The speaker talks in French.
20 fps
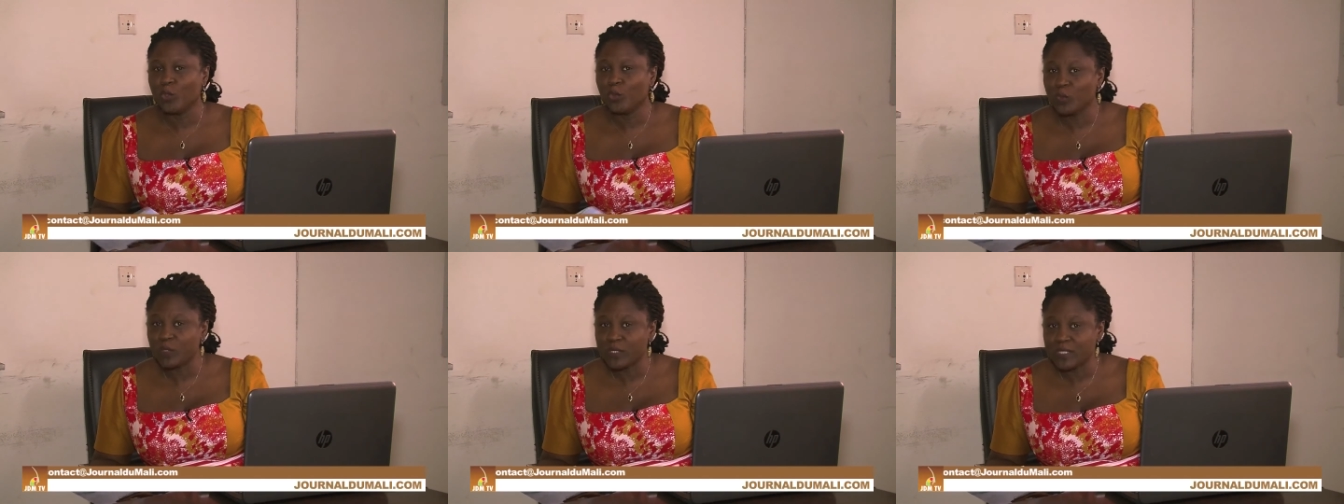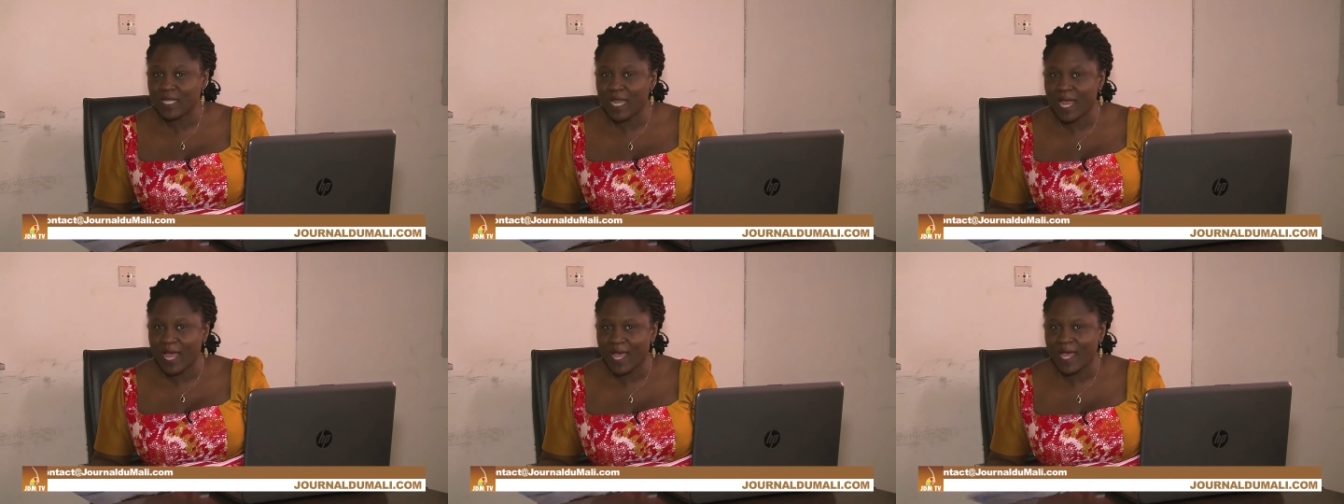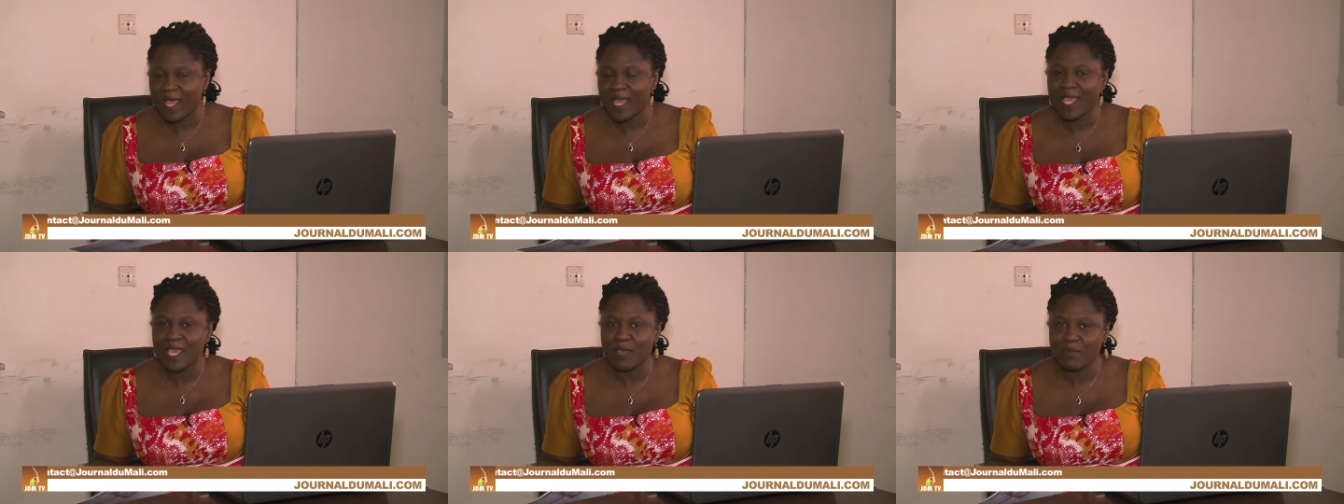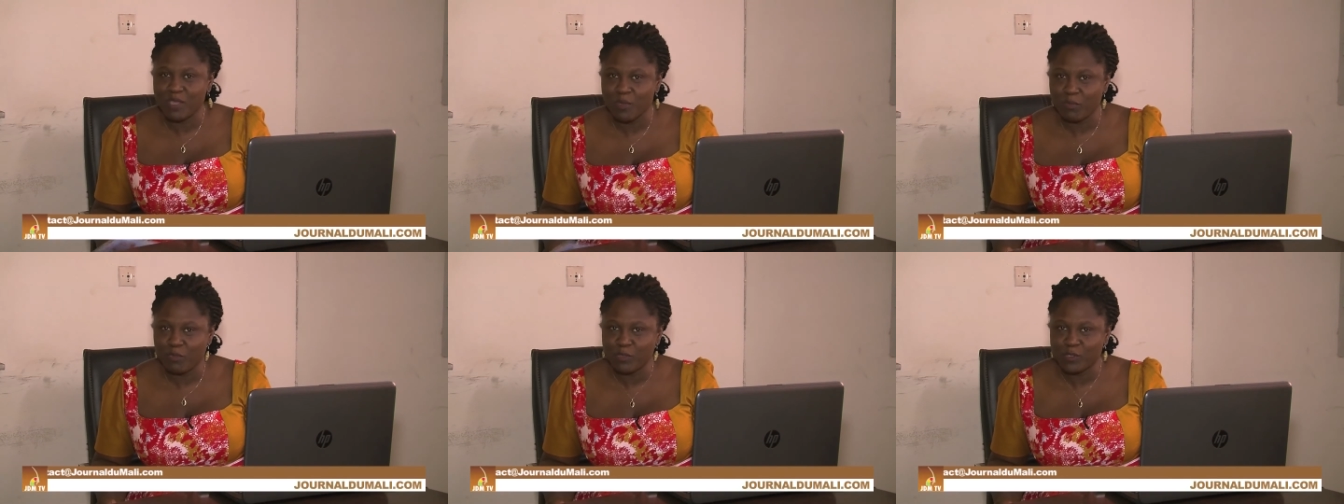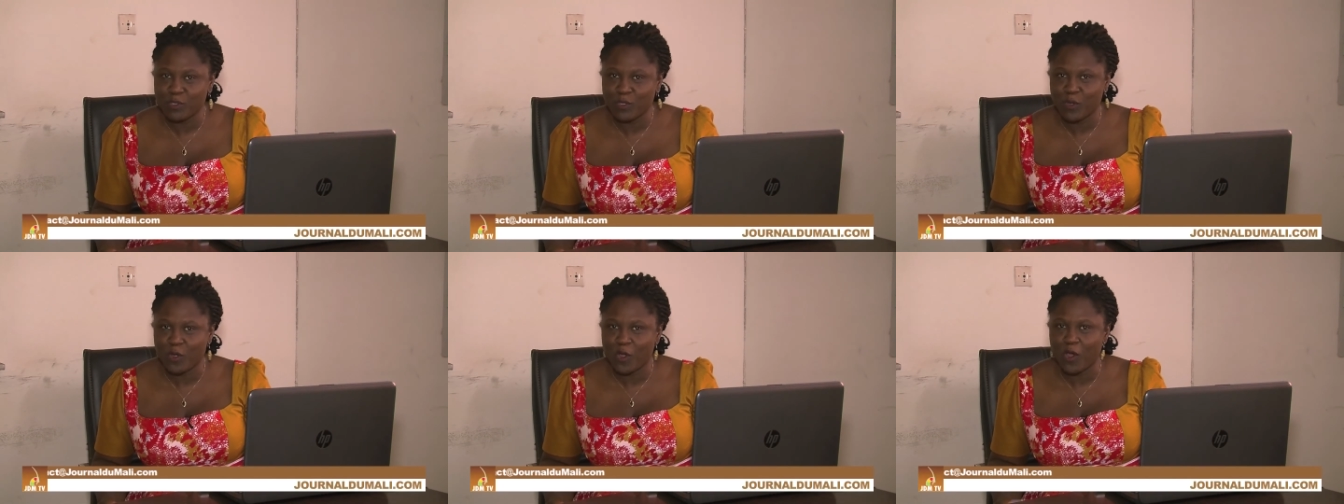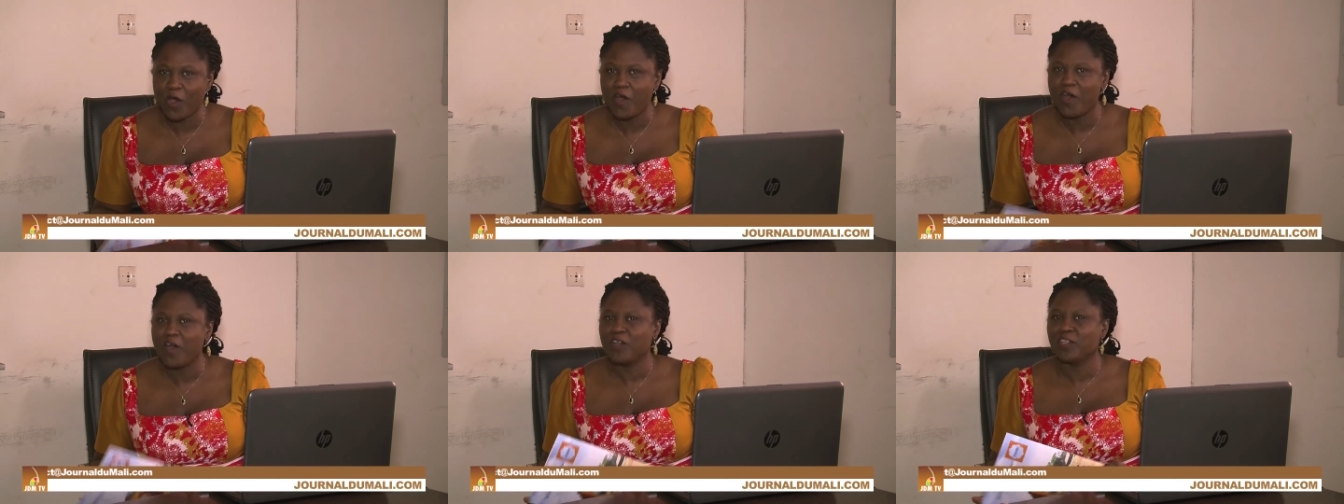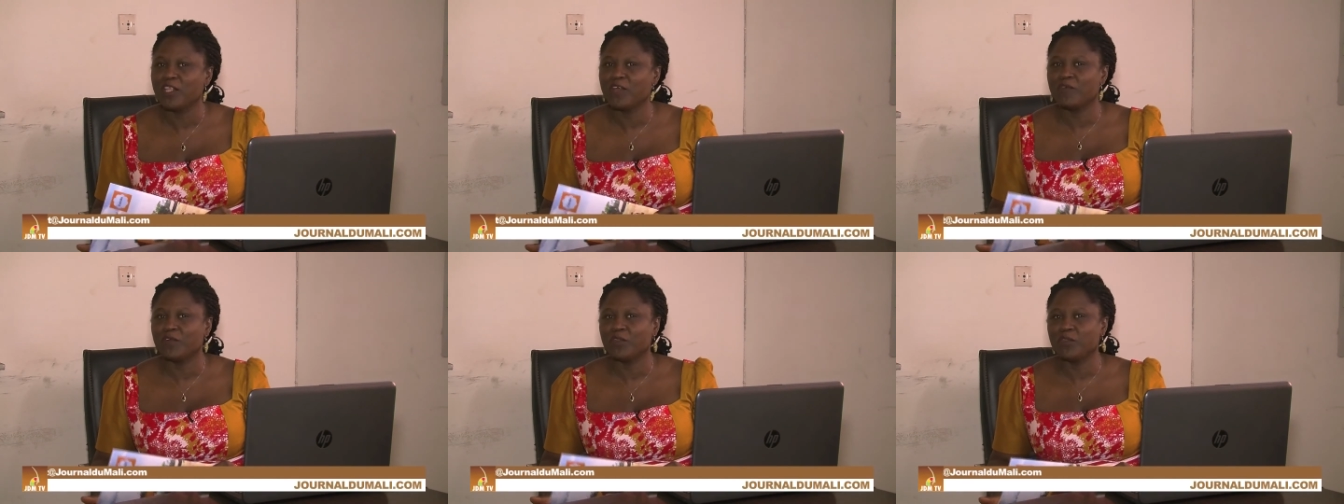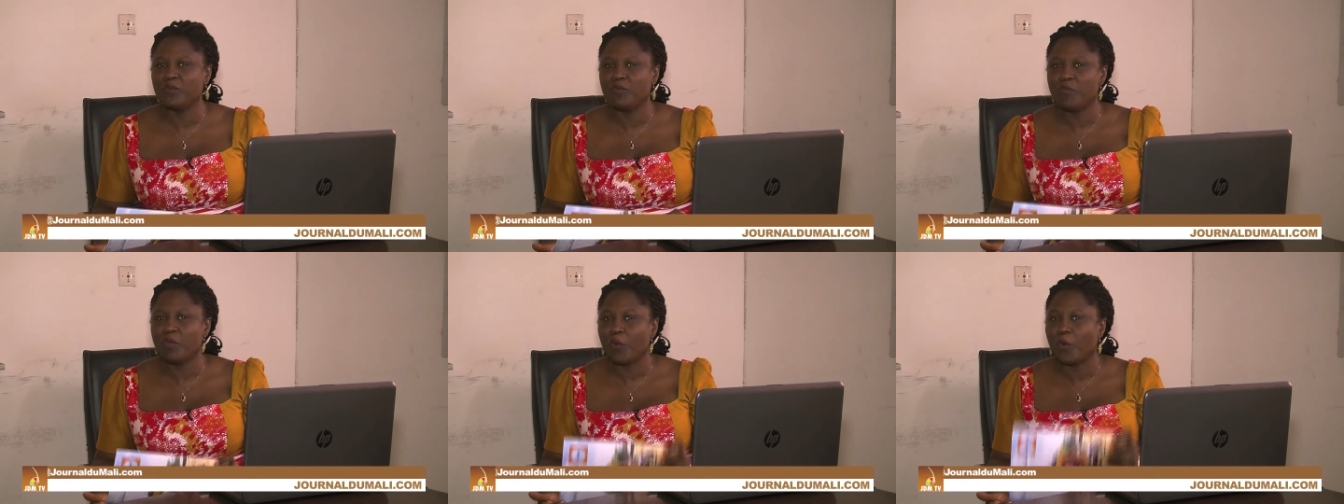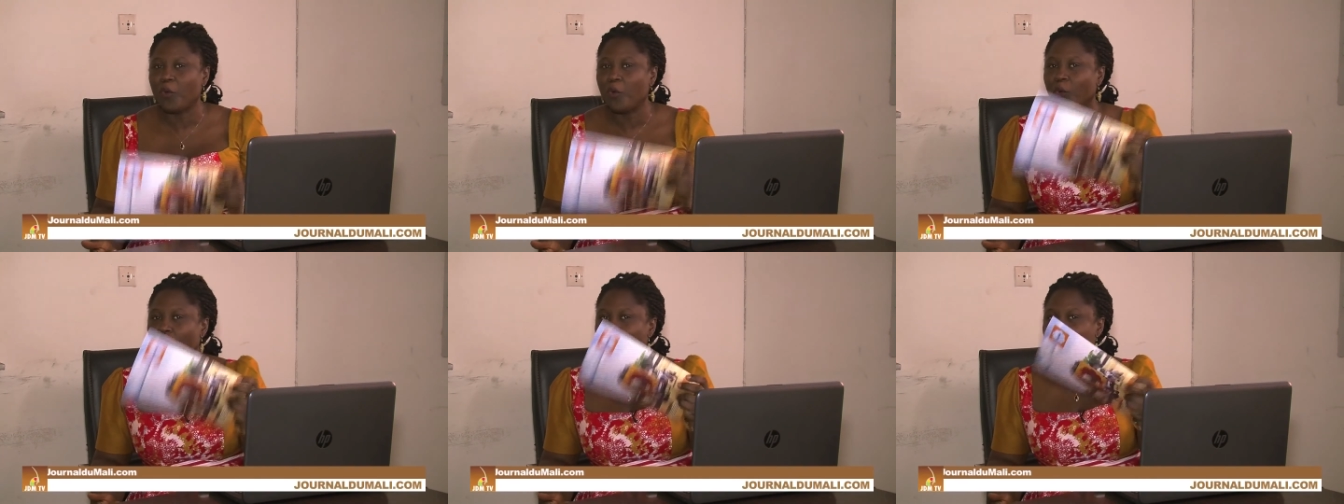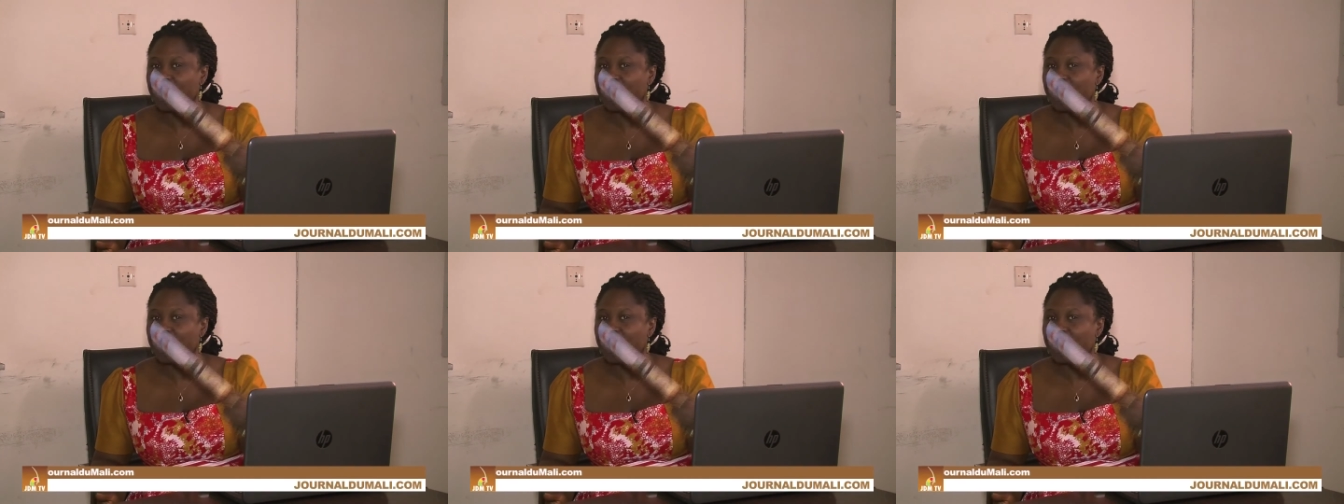Tout cela et bien plus encore dans votre numéro